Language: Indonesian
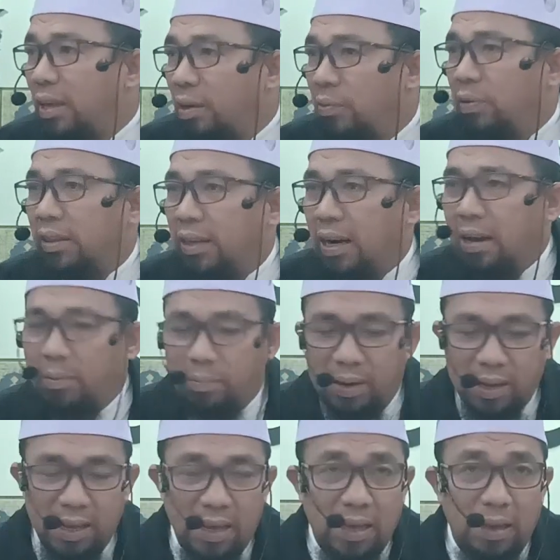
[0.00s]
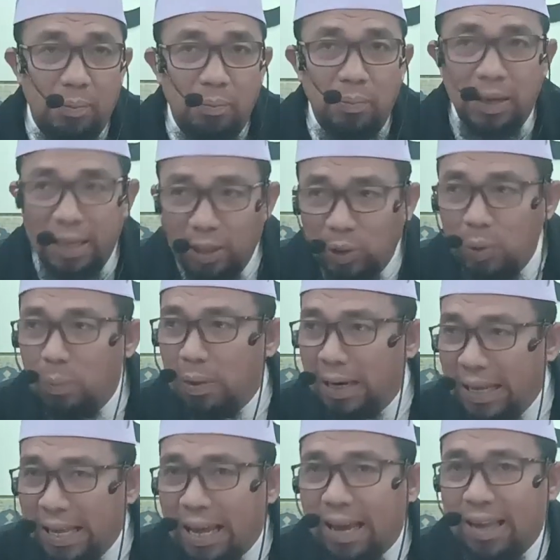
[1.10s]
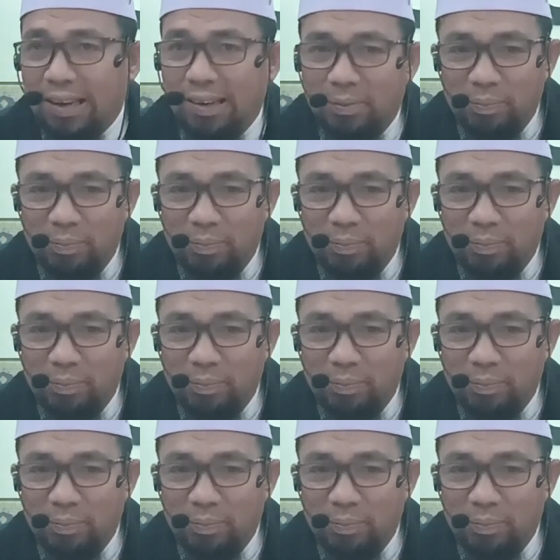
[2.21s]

fitrah, maka begitu melihat